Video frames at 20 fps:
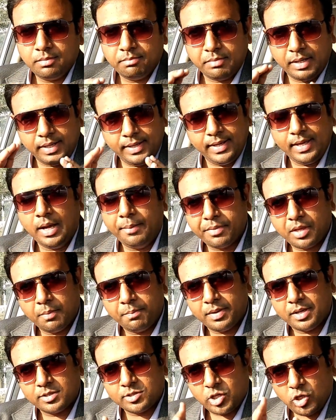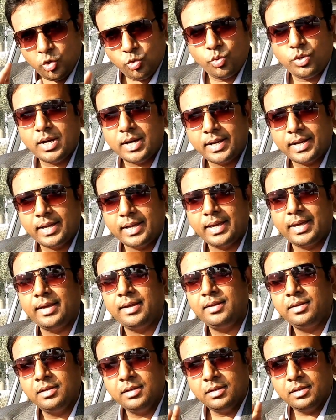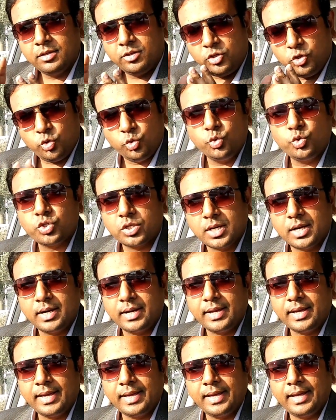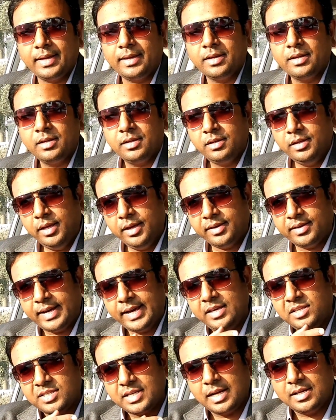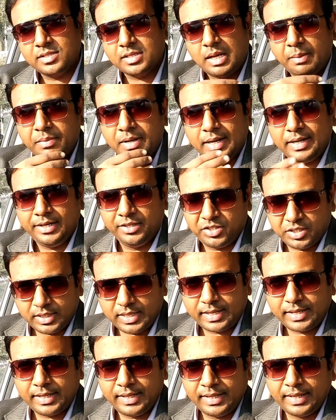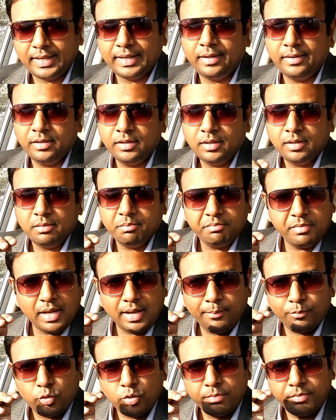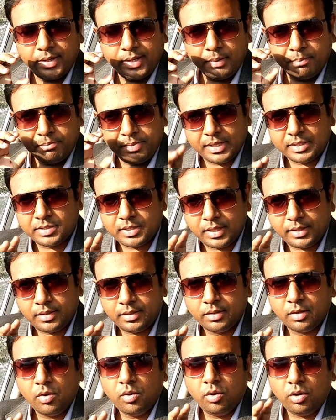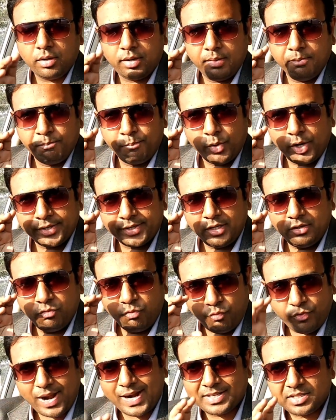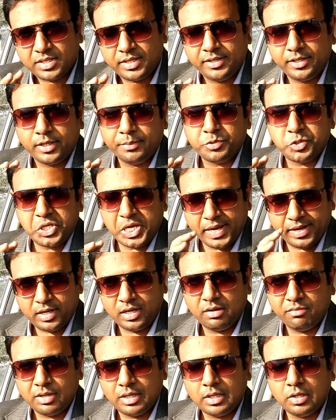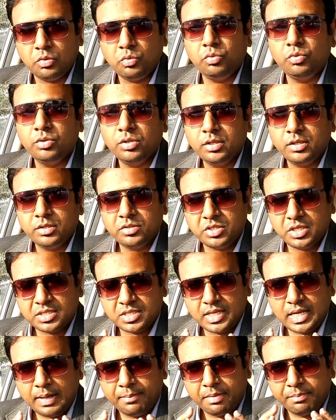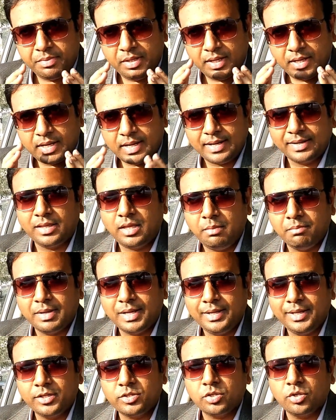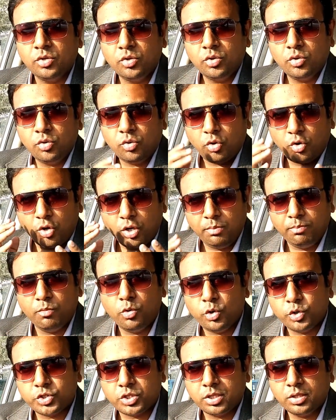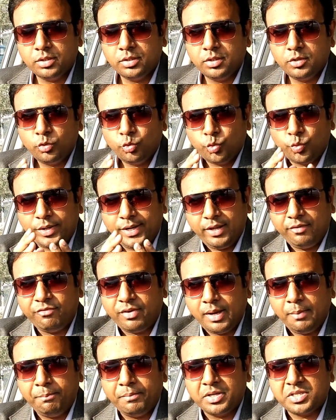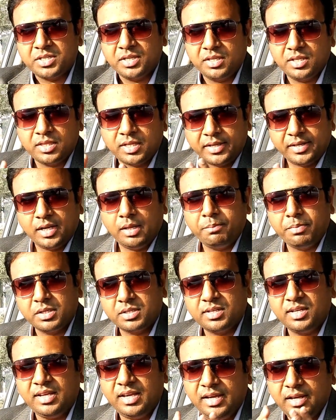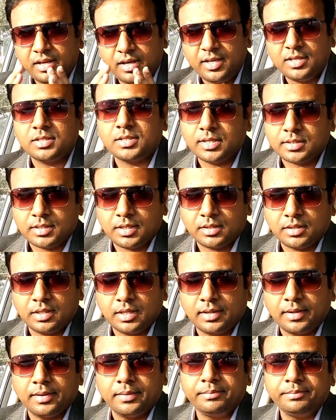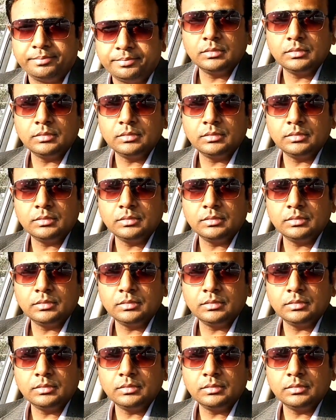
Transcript: भले ही आपके पास न्यू कार है यूज कार है या कई साल से आप गाड़ी चला रहे हैं मैं आपको बड़े बेसिक और इम्पॉर्टेंट फैक्ट्स एंड टिप्स शेयर करने वाला हूँ जिससे आप अपनी कार की माइलेज ऑलमोस्ट 25 परसेंट से 30 परसेंट इंक्रीज़ कर सकते हैं